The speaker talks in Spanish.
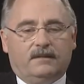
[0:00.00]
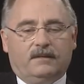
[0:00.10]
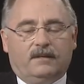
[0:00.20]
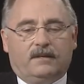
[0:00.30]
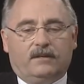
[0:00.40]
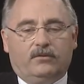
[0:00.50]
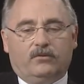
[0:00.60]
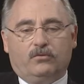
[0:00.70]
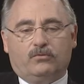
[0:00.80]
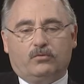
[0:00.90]
y
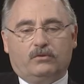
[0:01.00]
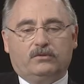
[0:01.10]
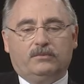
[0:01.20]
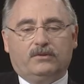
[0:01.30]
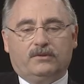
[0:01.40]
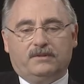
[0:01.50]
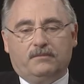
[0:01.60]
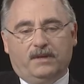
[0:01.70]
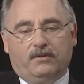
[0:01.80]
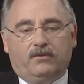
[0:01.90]
alrededor de unos 4 millones y
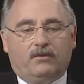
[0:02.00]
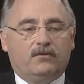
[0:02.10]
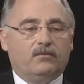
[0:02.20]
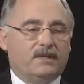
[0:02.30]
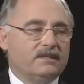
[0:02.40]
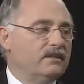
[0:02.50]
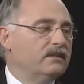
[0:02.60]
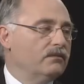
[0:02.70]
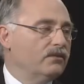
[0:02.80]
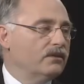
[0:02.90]
medio o algo más de
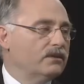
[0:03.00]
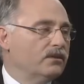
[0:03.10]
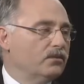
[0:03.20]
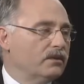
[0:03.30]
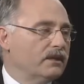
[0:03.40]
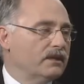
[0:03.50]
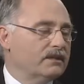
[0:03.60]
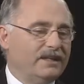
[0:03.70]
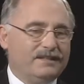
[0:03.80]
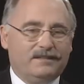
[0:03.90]
intervenciones
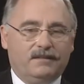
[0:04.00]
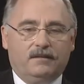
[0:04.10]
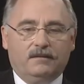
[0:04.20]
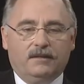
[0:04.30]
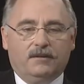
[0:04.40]
quirúrgicas. Ese es el